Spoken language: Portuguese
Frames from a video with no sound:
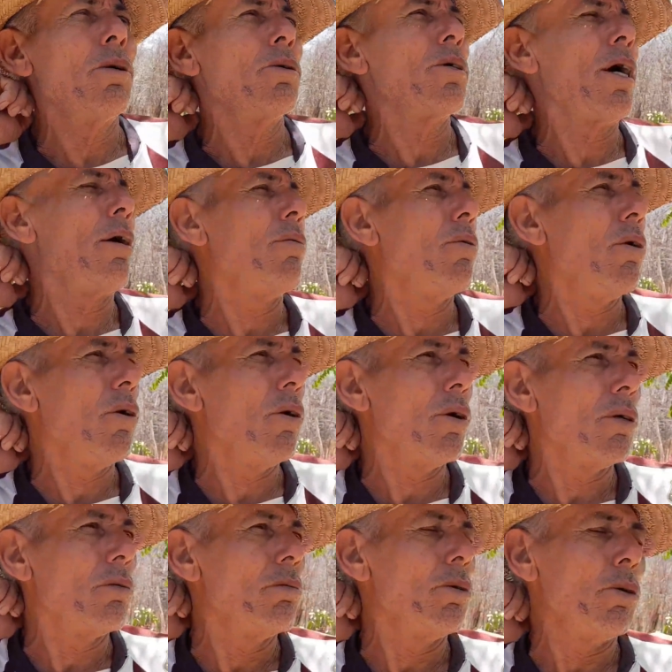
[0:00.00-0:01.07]
meus
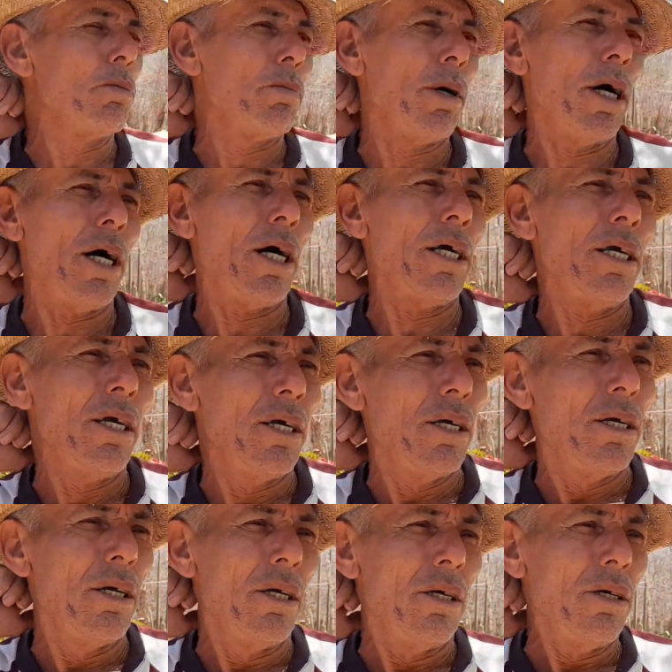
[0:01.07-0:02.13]
avós, do meu pai.
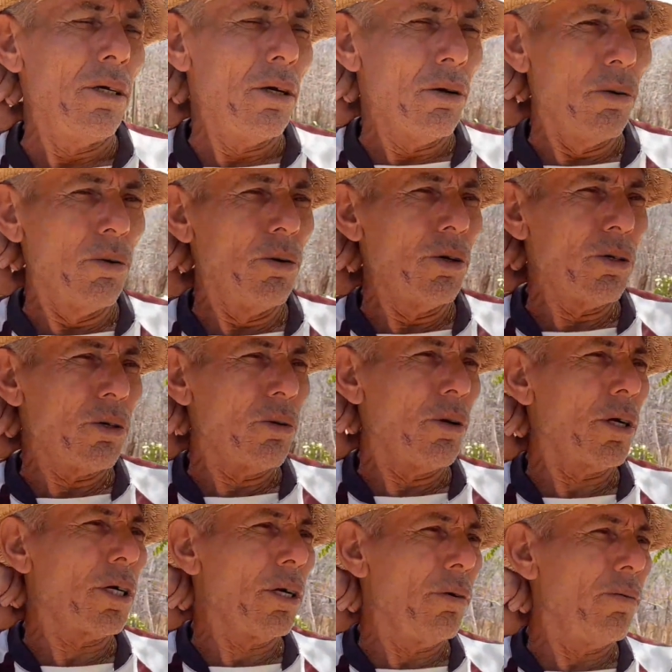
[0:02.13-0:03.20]
E eu hoje estou
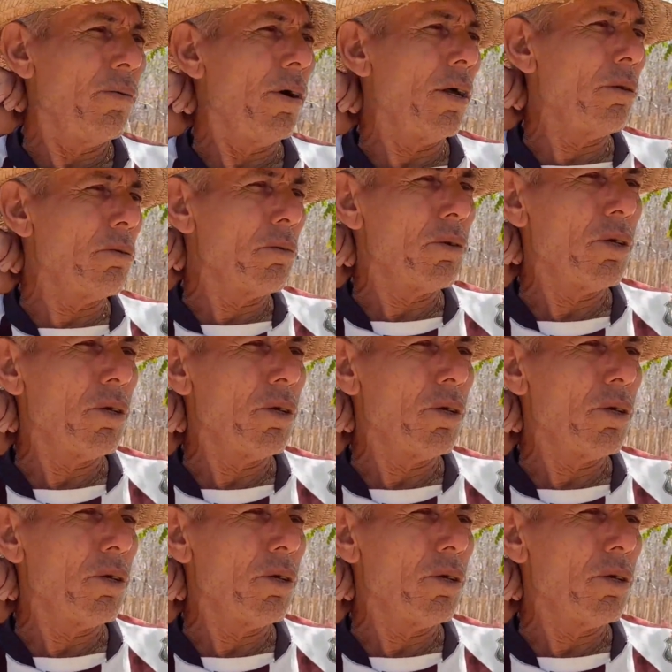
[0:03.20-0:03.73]
aqui vendo um